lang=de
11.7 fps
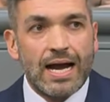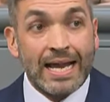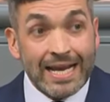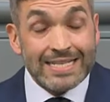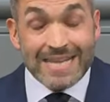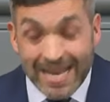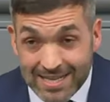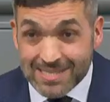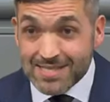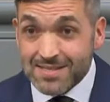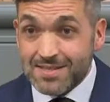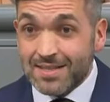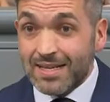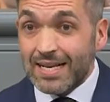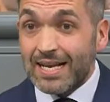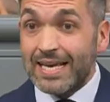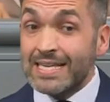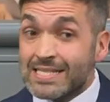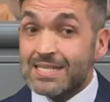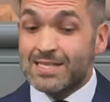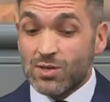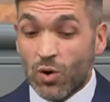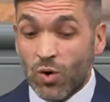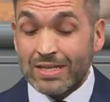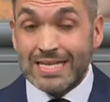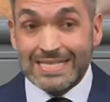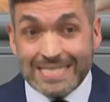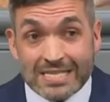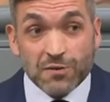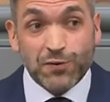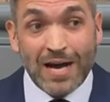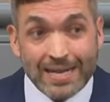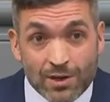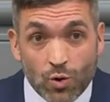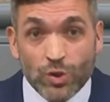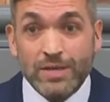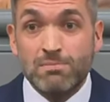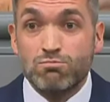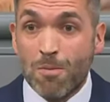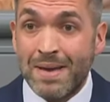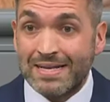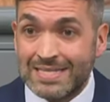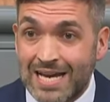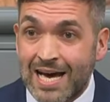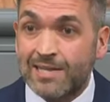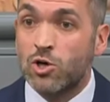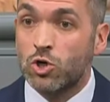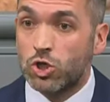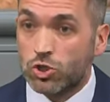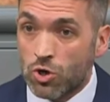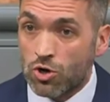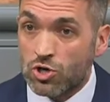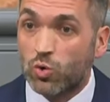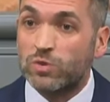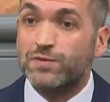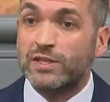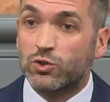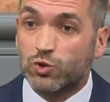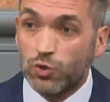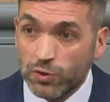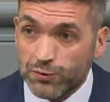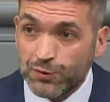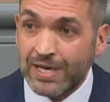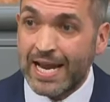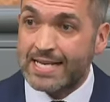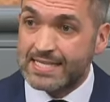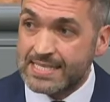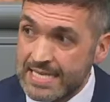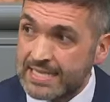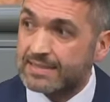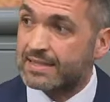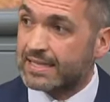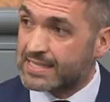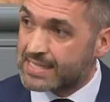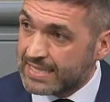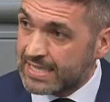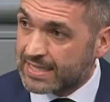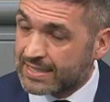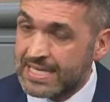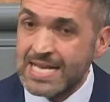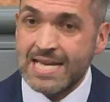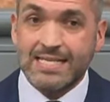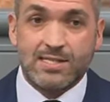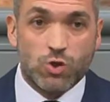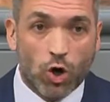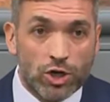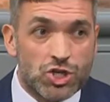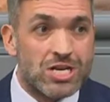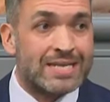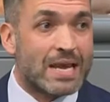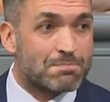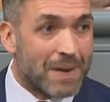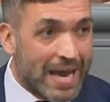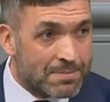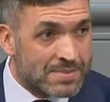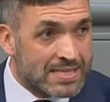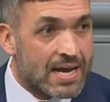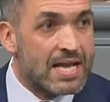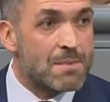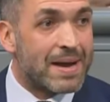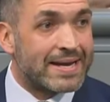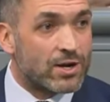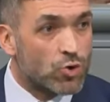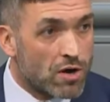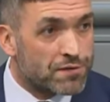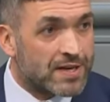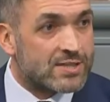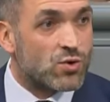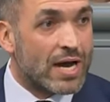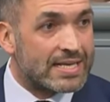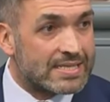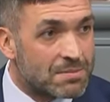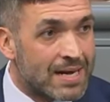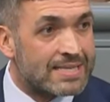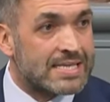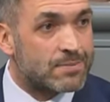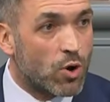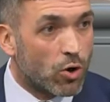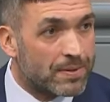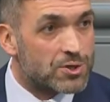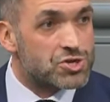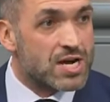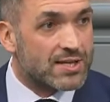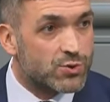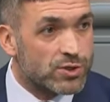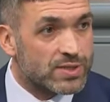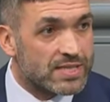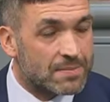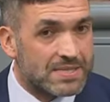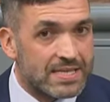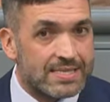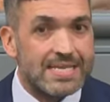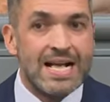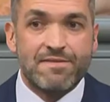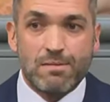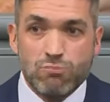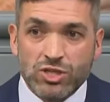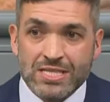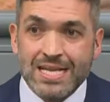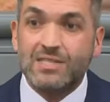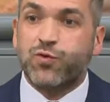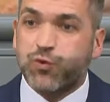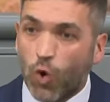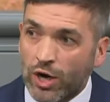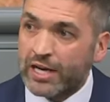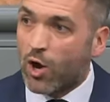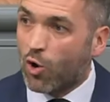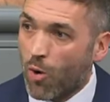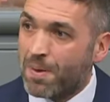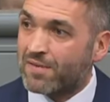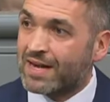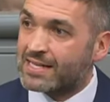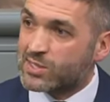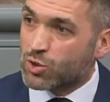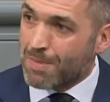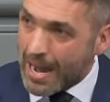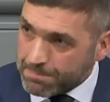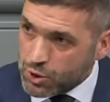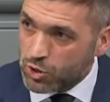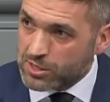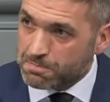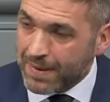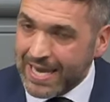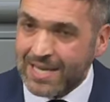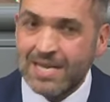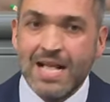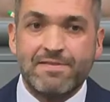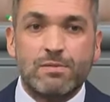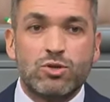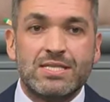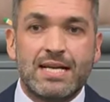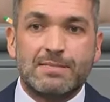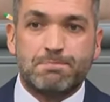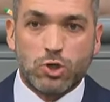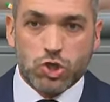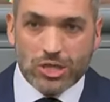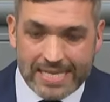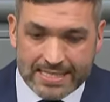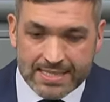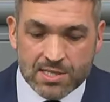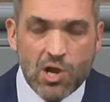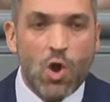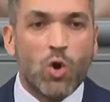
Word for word: Allerdings ist es so, dass diese Verhandlungen momentan stocken. Und wir dürfen es nicht riskieren, dass Deutschland der Bremser bei der Neufassung eines gemeinsamen europäischen Asylsystems ist. Wir müssen das vor der Europawahl zum Abschluss bringen. Wir müssen das beschließen.